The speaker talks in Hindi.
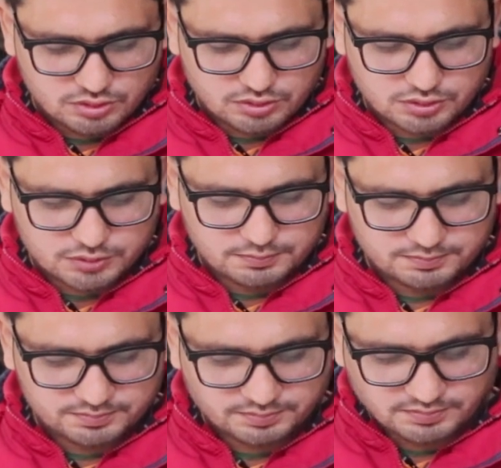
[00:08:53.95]

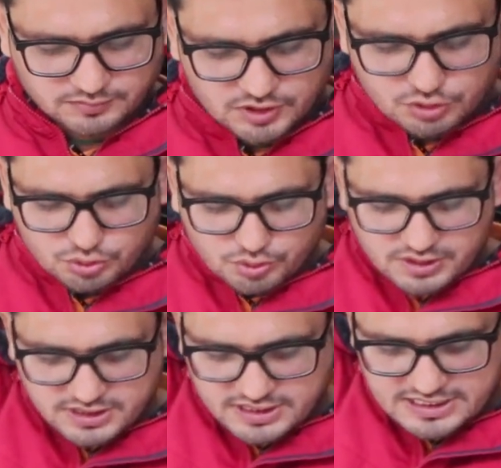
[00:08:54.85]
तो इसको
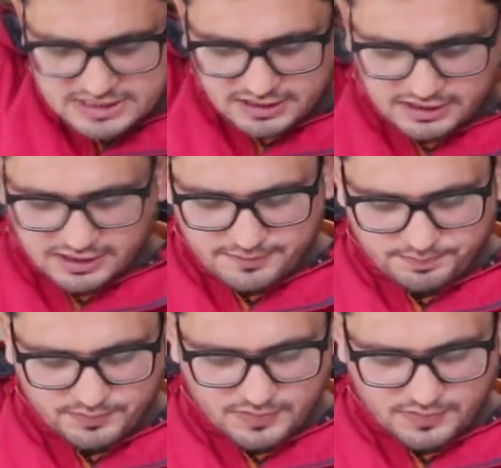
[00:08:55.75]
थोड़ा सा टेस्ट करते हैं